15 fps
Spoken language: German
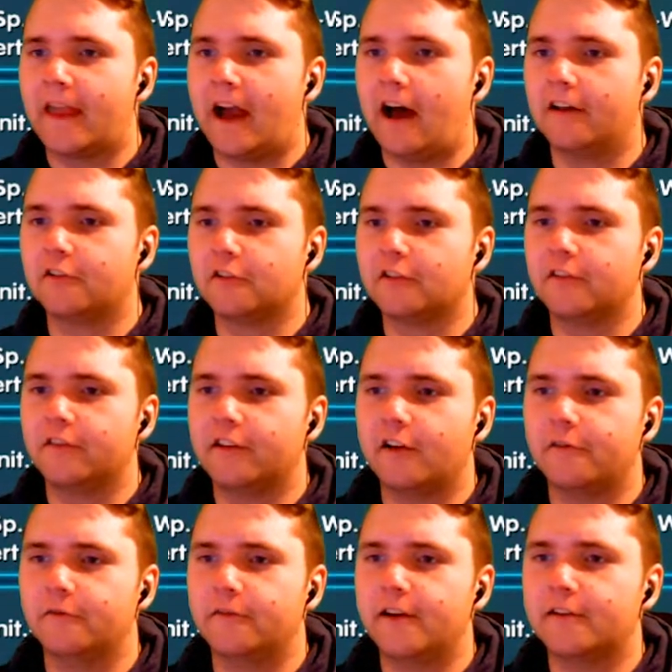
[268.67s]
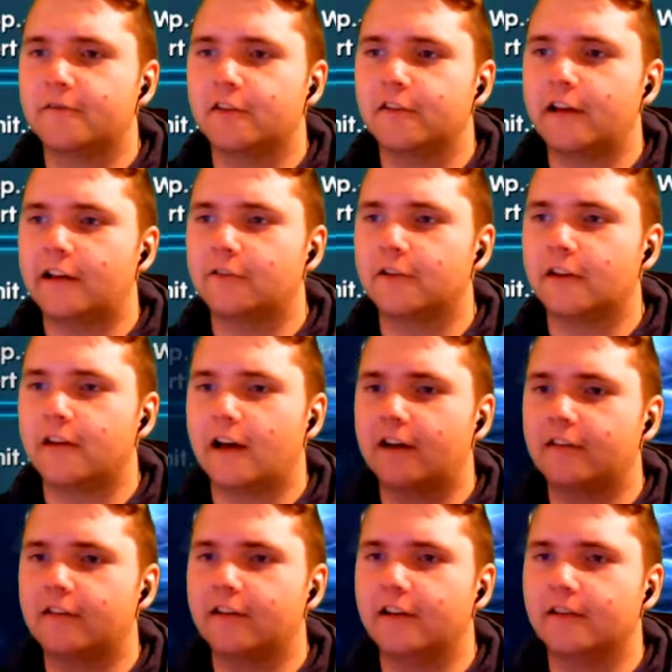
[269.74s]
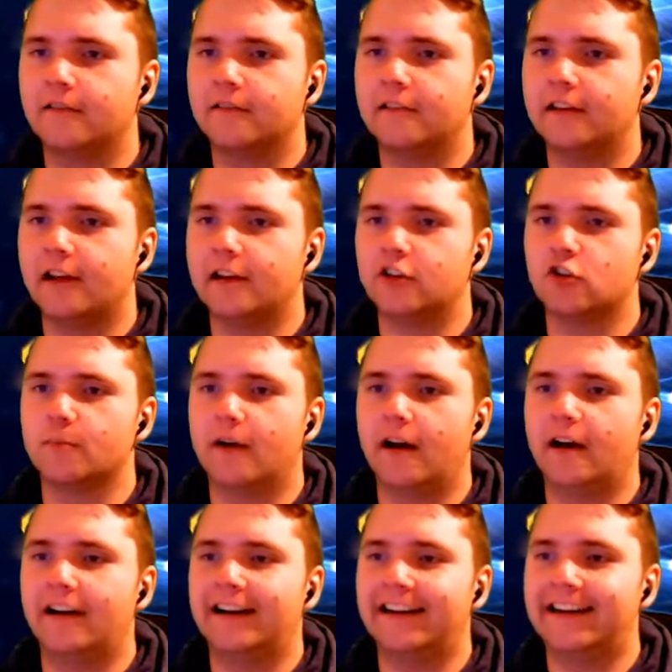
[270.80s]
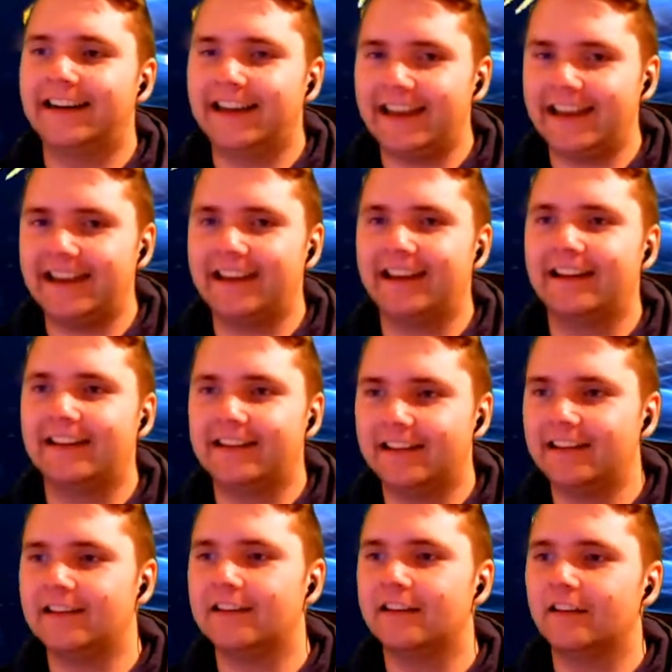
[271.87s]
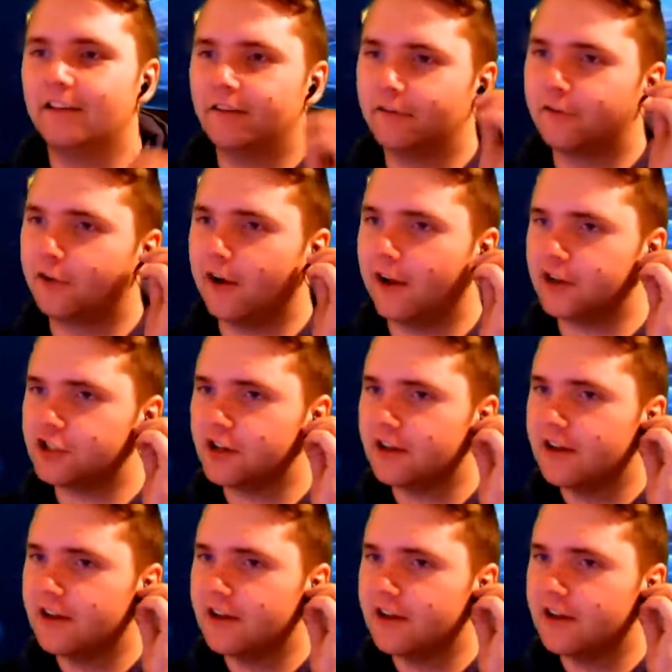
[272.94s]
Aber sonst sind wir jetzt auf dem Wert von 618. Der ist schon mal richtig fresh.